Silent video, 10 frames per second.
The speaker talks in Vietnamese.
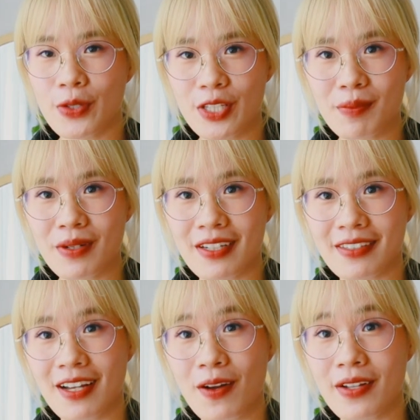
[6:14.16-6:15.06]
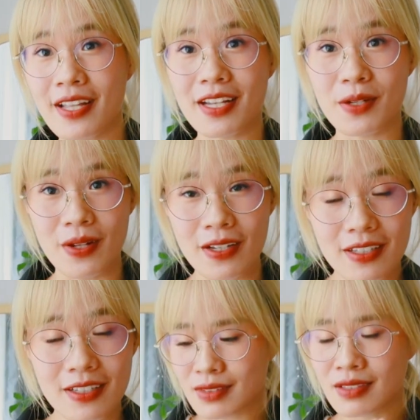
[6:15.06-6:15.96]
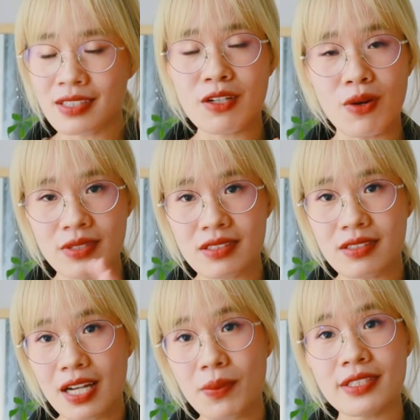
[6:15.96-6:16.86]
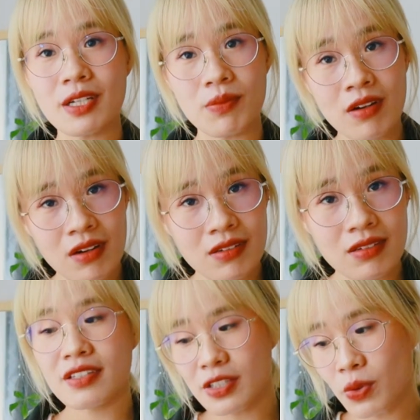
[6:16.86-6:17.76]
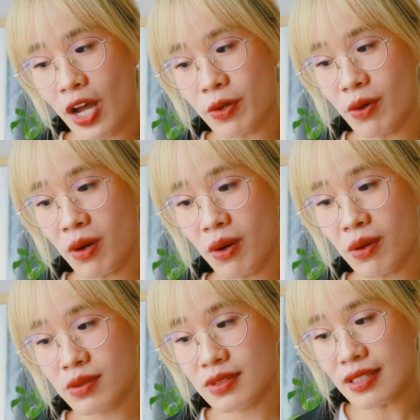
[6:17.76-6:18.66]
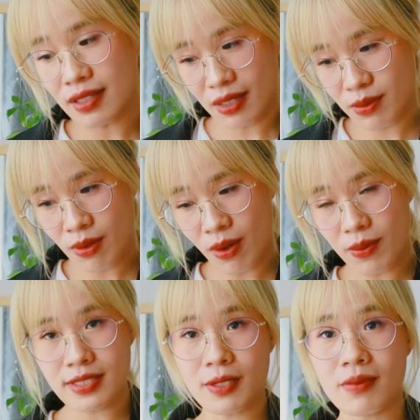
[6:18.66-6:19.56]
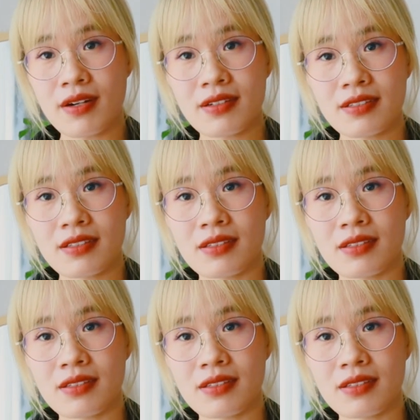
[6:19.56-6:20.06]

nếu như mà người ta coi nhẹ điều đấy người ta có những thứ khác quan trọng hơn cái điện thoại của họ tin nhắn của họ quan trọng hơn